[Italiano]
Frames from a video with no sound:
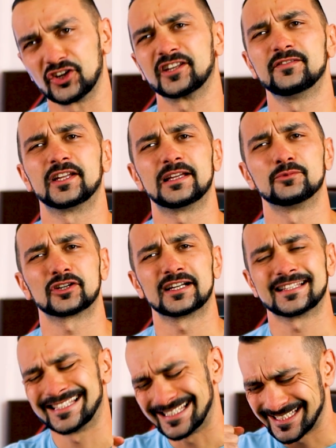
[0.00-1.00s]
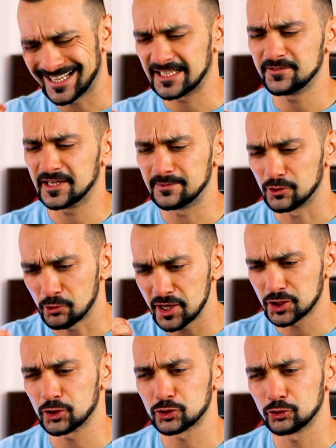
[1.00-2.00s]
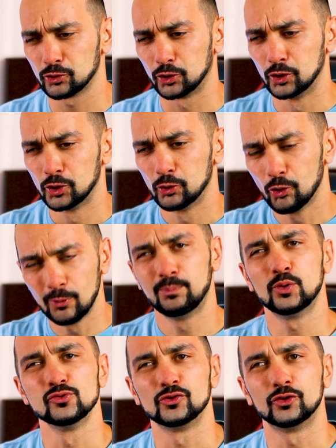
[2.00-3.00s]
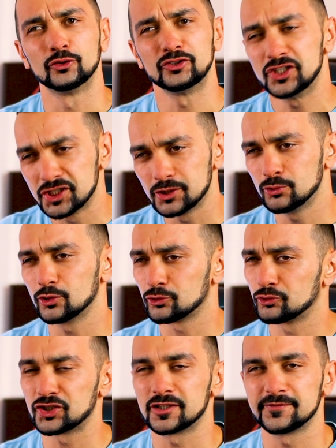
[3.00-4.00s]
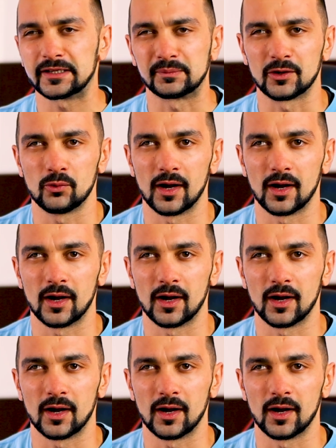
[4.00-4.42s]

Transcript: ci arriveremo ragazzi, ci arriveremo. Questo è solo un punto, di sicuro non ci si ferma